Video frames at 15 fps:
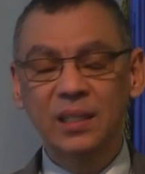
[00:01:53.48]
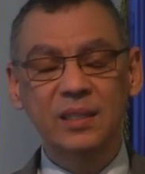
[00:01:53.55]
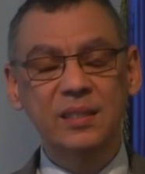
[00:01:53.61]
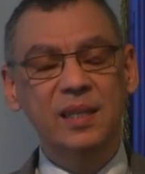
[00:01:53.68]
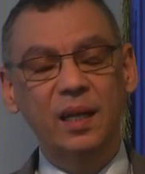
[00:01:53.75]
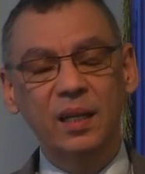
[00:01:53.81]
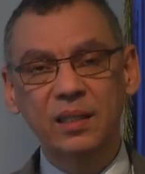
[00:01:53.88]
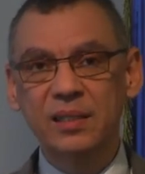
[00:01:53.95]

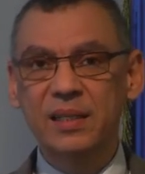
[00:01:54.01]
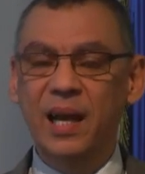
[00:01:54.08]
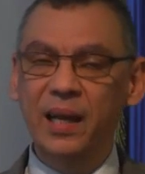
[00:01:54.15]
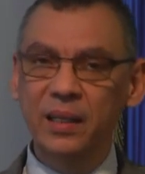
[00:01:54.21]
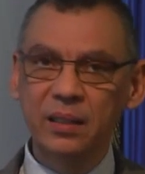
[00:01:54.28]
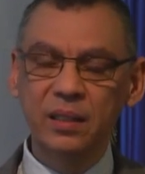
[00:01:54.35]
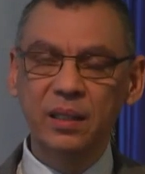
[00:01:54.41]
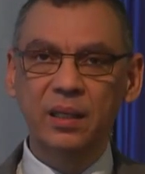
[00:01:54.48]
das, das,
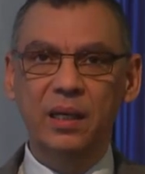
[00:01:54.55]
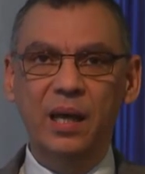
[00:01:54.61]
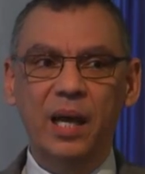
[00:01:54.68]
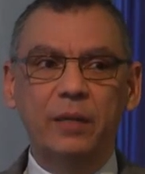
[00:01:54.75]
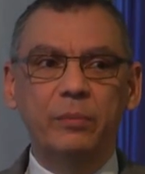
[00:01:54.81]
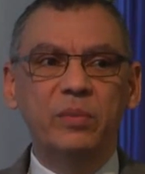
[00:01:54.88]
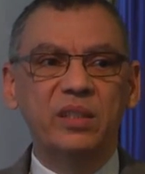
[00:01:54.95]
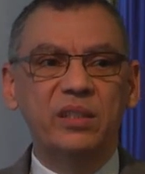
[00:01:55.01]
andere
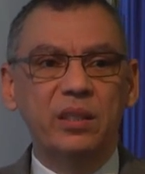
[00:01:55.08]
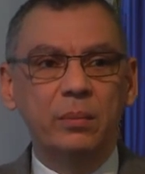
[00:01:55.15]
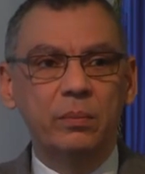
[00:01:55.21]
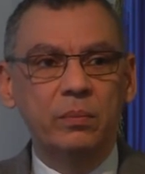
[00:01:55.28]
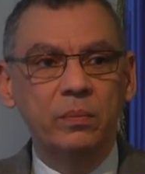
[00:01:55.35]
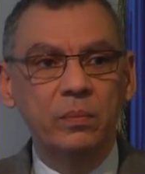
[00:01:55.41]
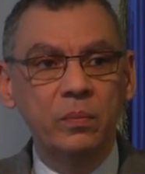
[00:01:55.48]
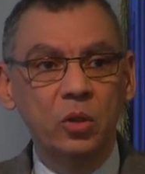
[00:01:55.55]
hat mit
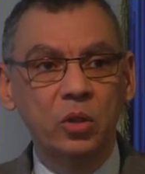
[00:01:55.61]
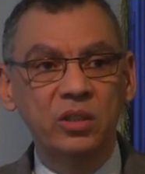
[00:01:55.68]
dem,